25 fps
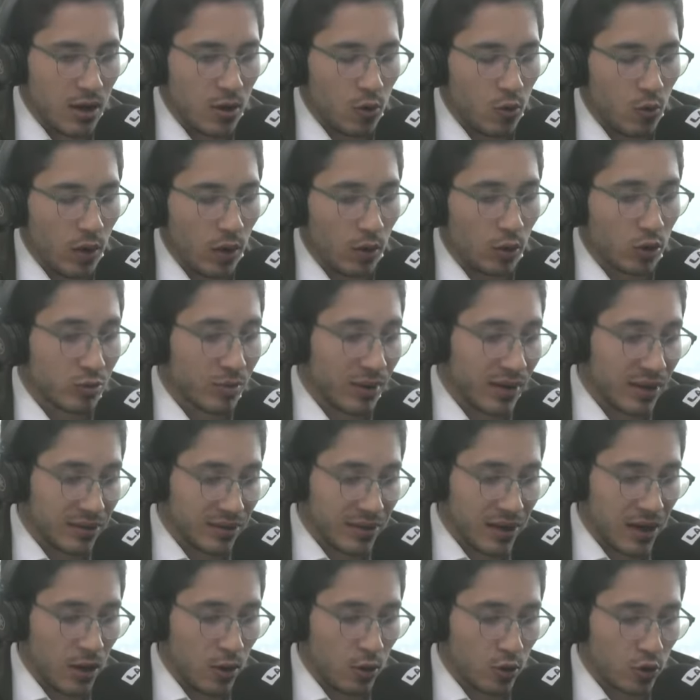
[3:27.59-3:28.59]
Luego los
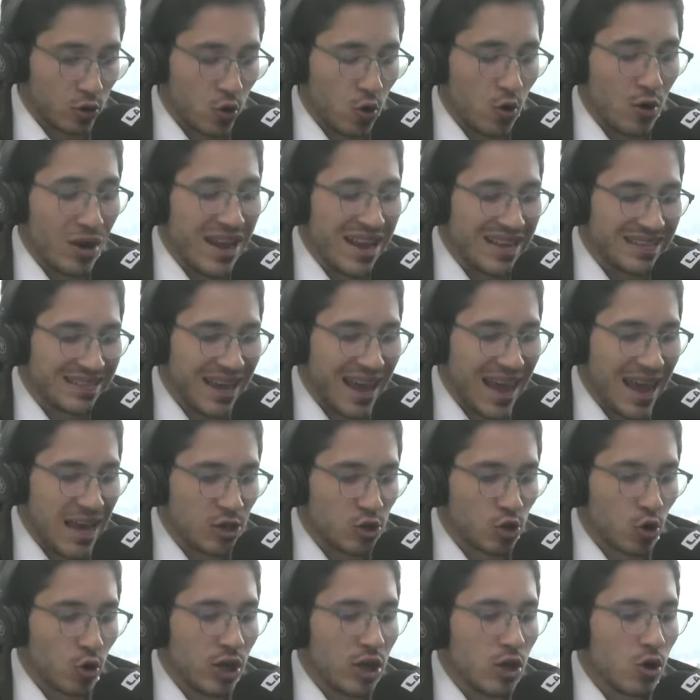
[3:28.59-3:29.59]
magistrados con ese
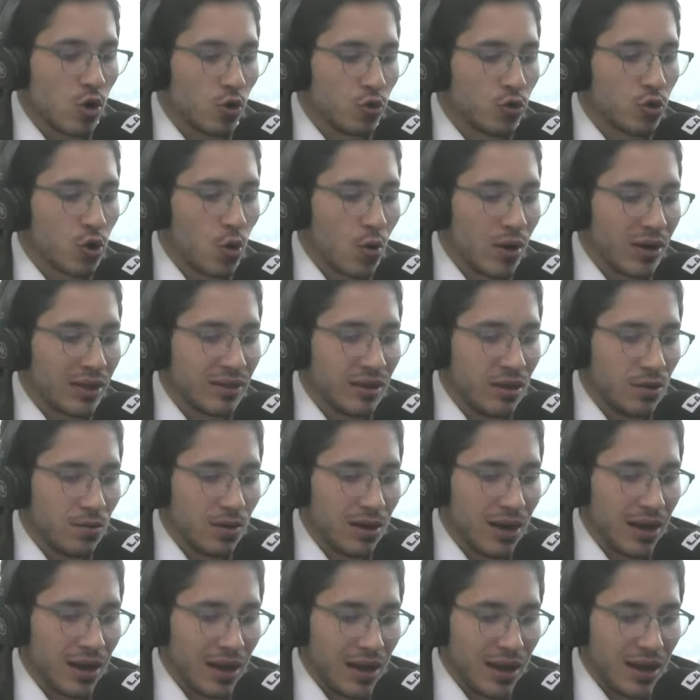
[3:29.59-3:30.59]
hecho
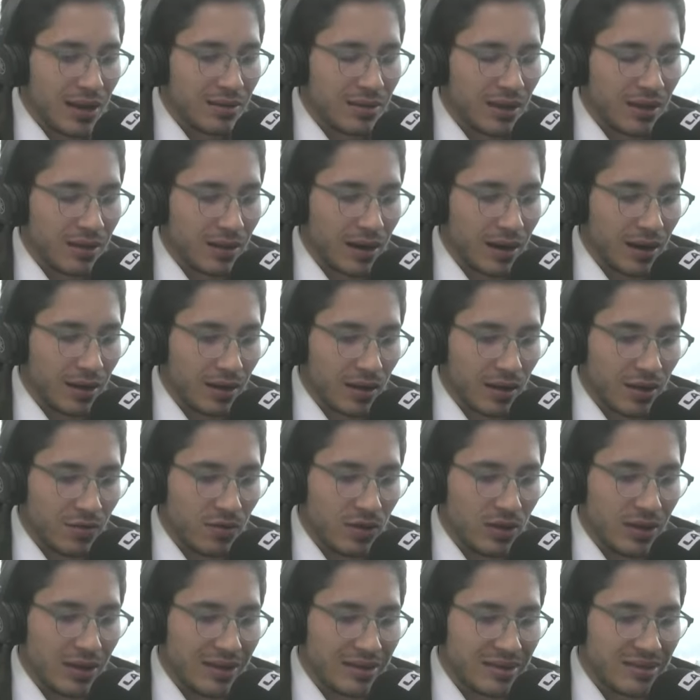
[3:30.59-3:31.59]
incontrovertible tendrán que
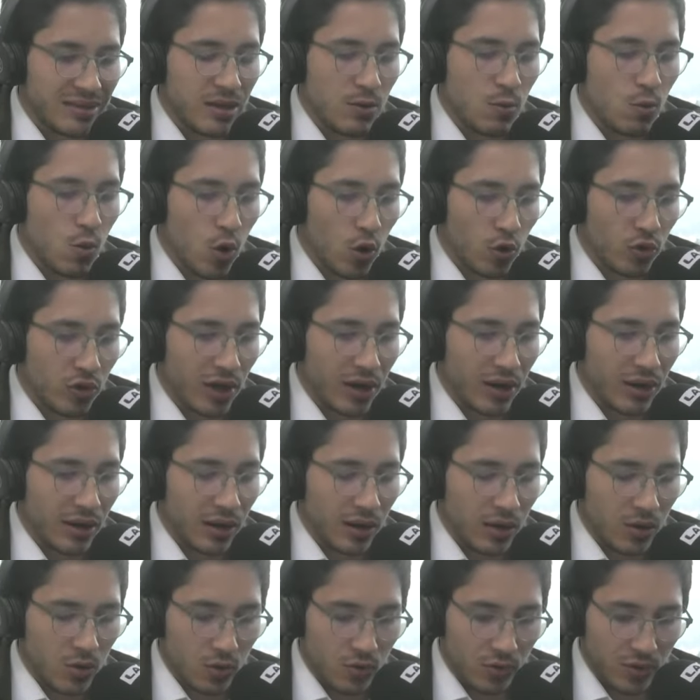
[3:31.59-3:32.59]
definir si votan
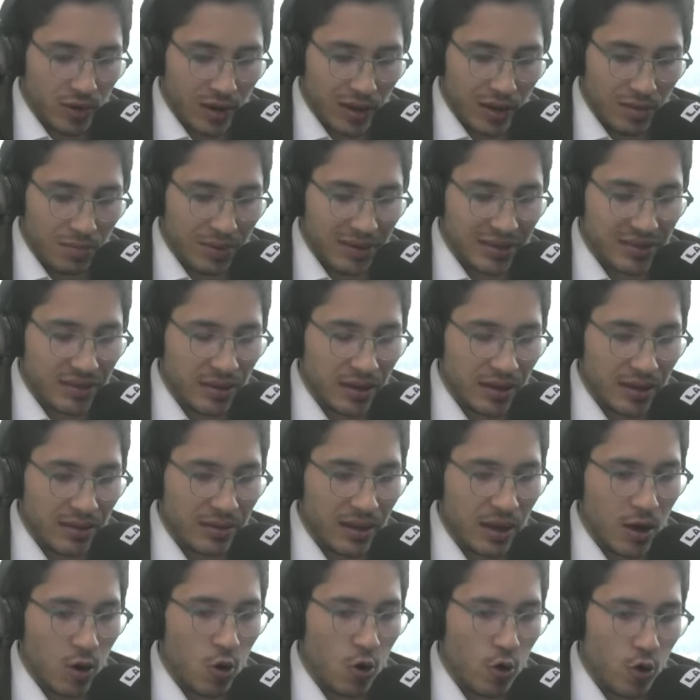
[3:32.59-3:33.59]
en contra del
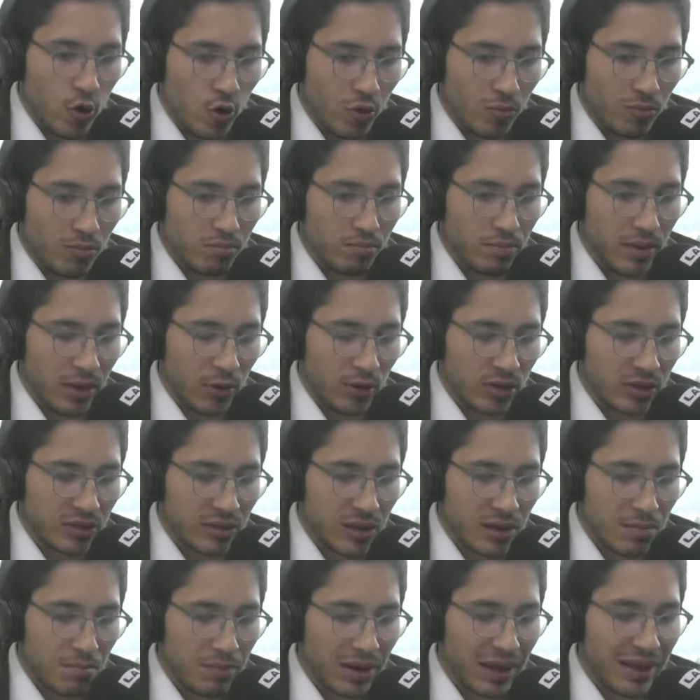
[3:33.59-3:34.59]
presidente o no, pero
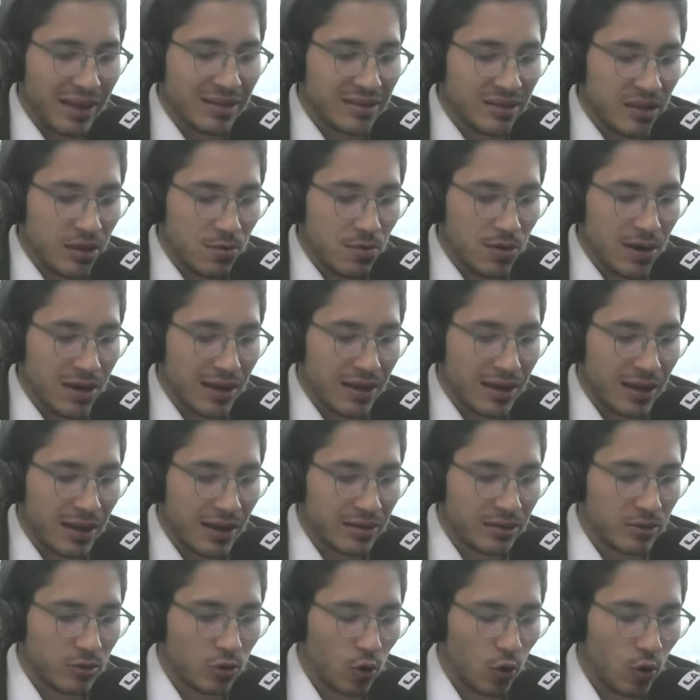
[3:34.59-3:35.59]
es predecible
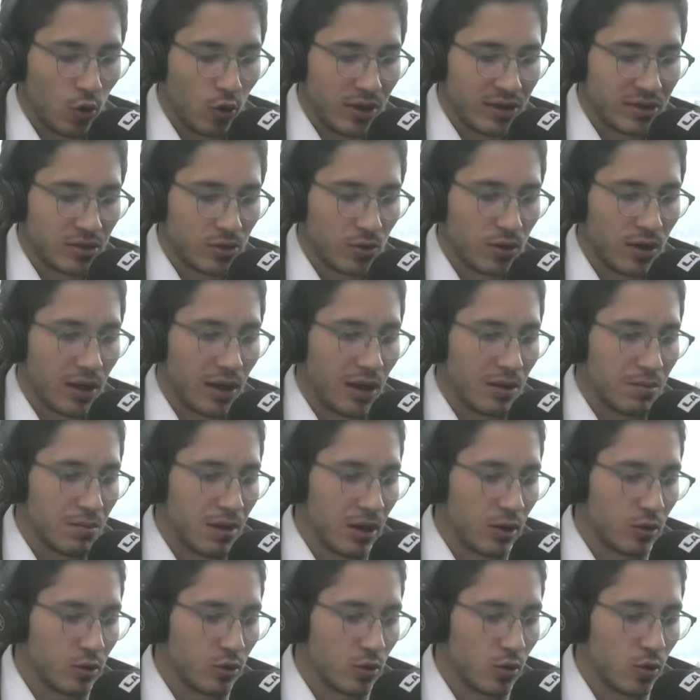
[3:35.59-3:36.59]
que todo esto quede en
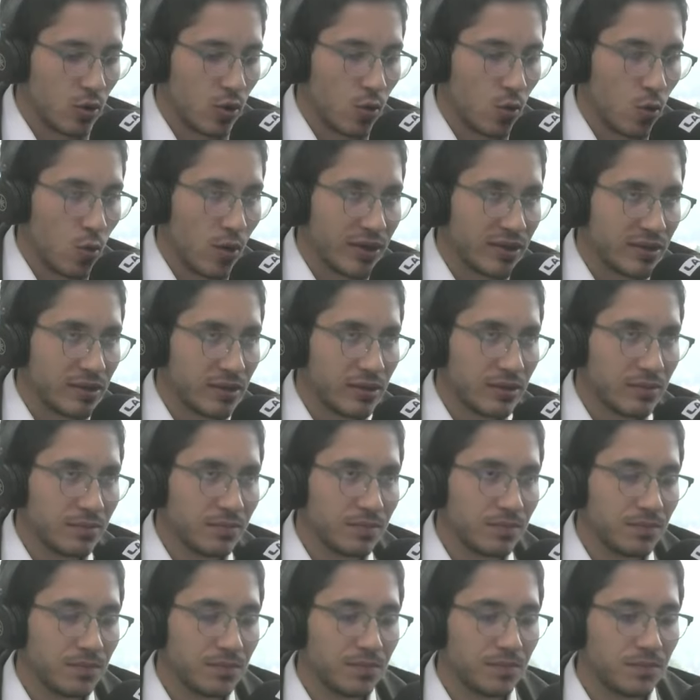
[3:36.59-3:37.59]
manos de un
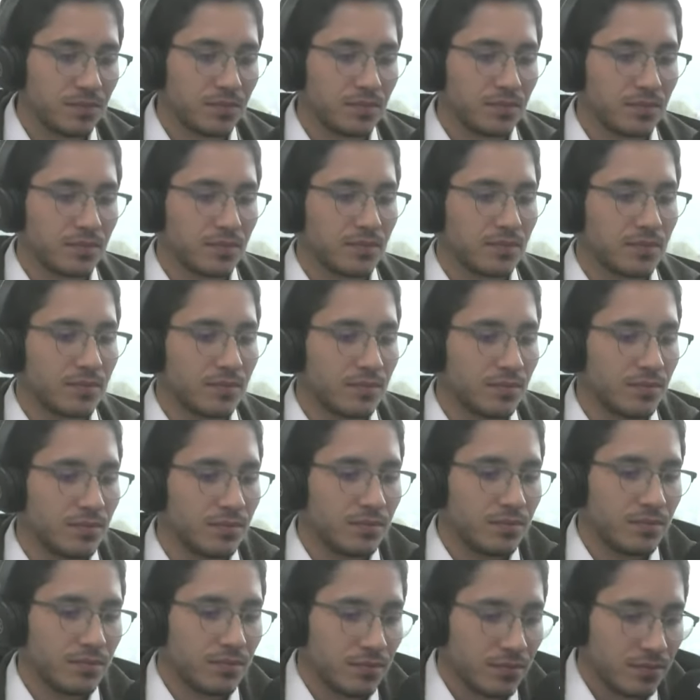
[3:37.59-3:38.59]
ya se abrió.
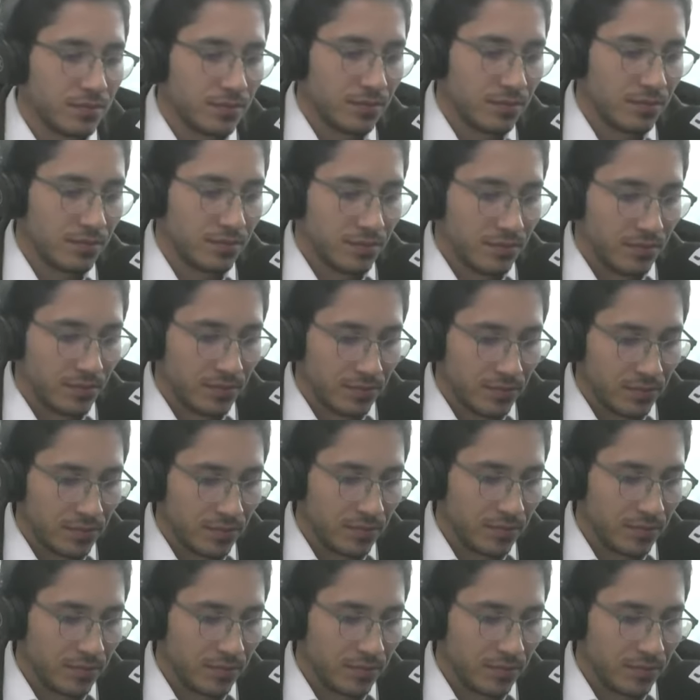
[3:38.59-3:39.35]
El tema